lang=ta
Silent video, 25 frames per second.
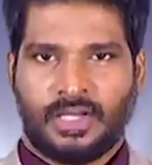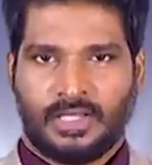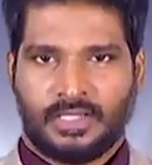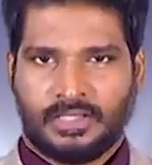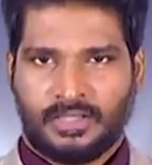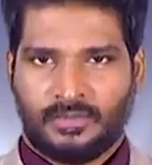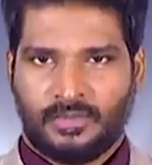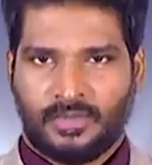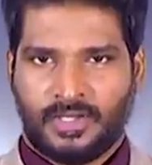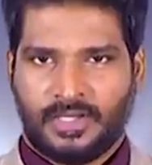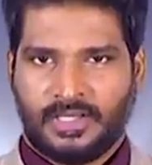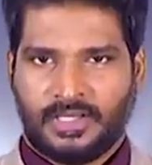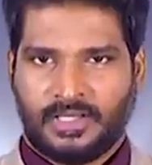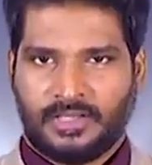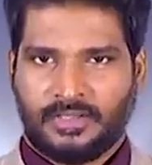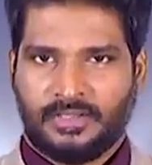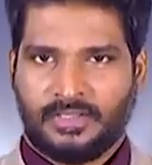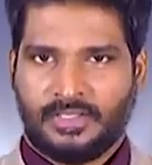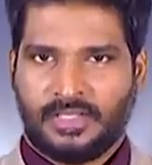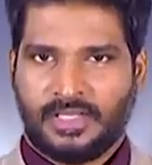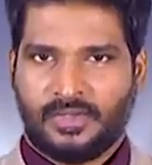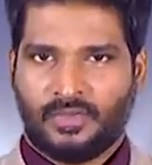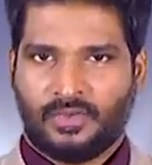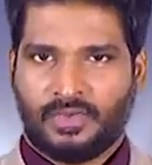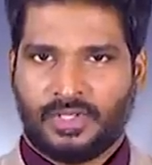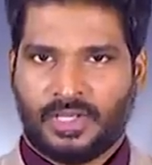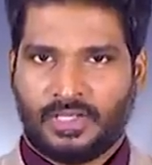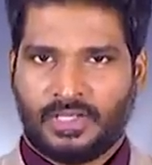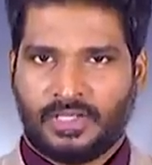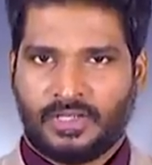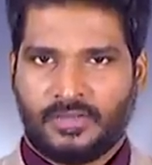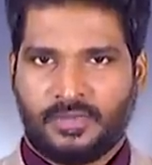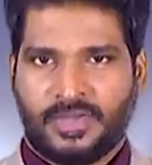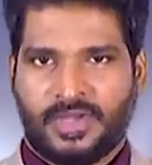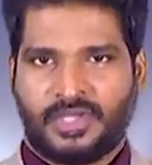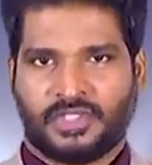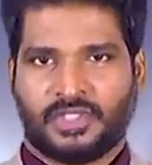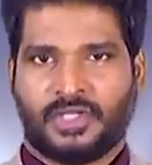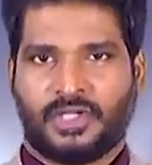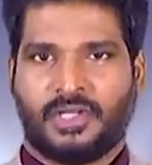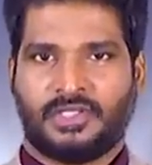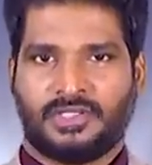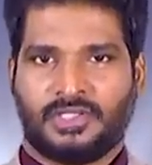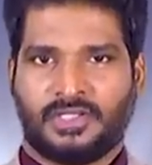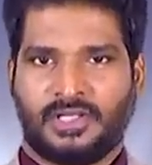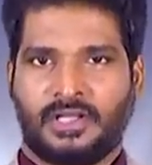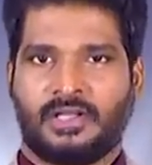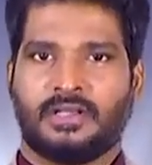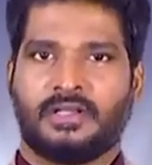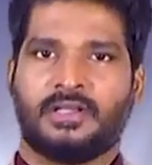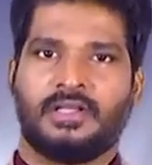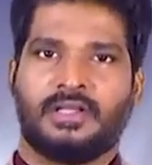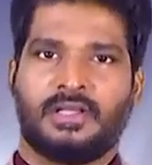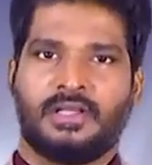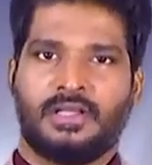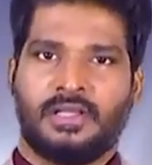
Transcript: அந்த மாதிரி அதாவது இங்கே உதாரணத்துக்கு மேஷ ராசினா